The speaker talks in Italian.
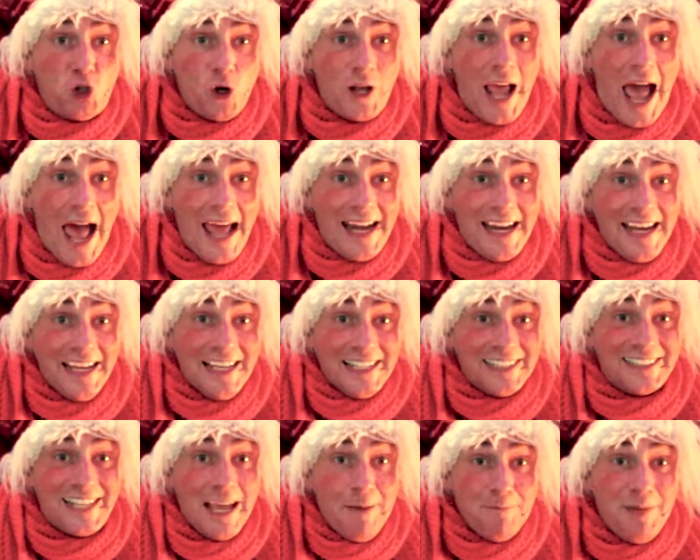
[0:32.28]
giocare,
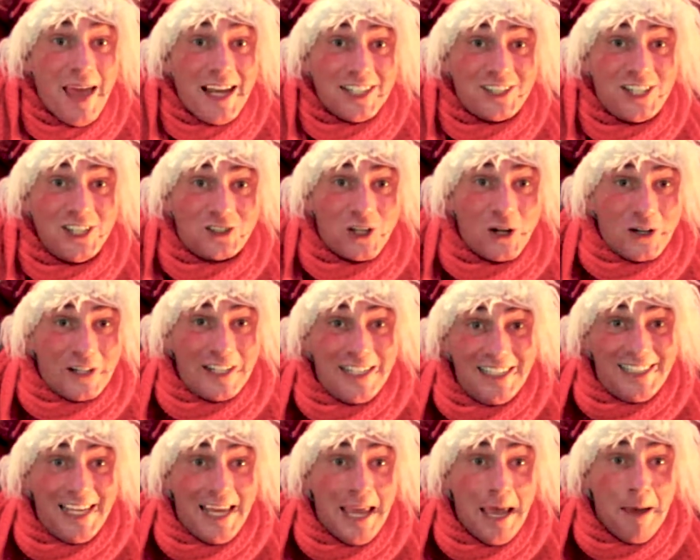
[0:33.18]
scambiarci
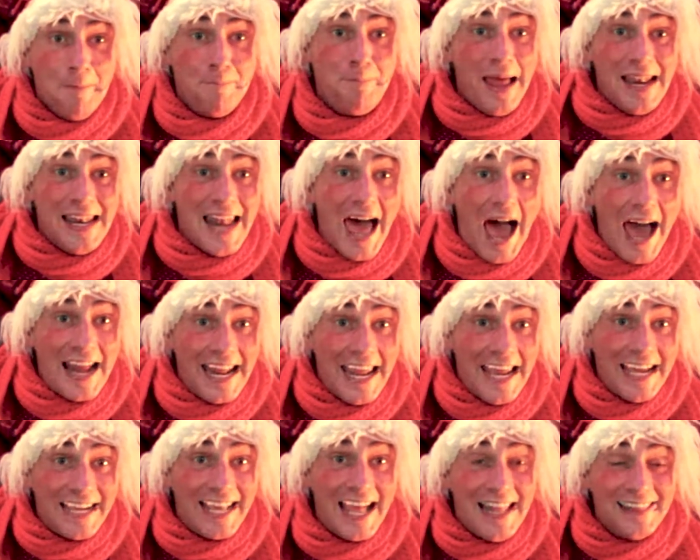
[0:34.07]
sorrisi,
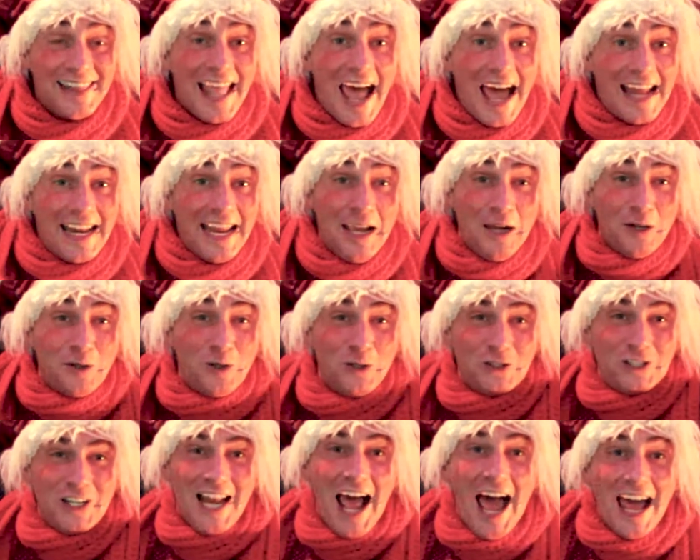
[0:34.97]
ballare, cantare,
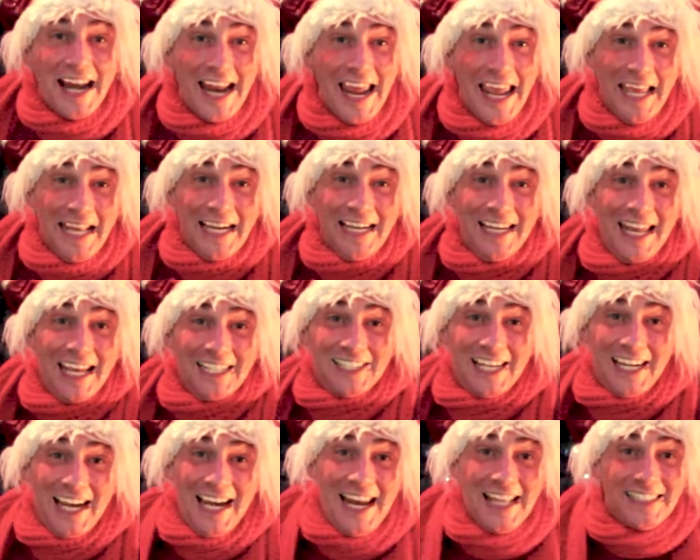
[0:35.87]
cucinare,
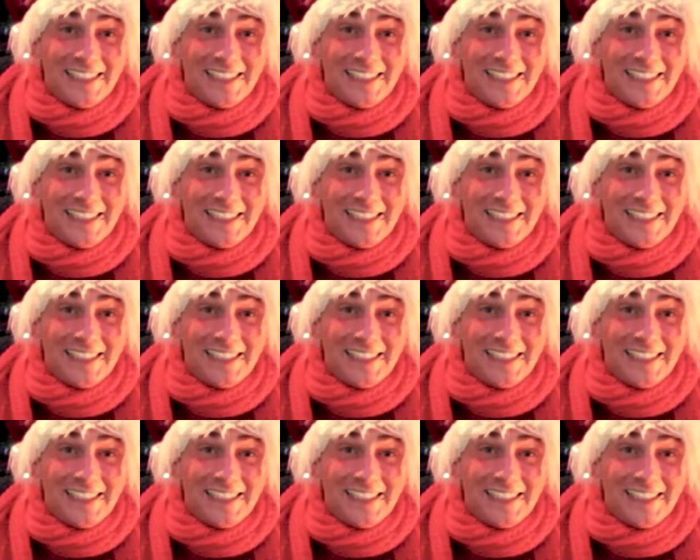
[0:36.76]
leggere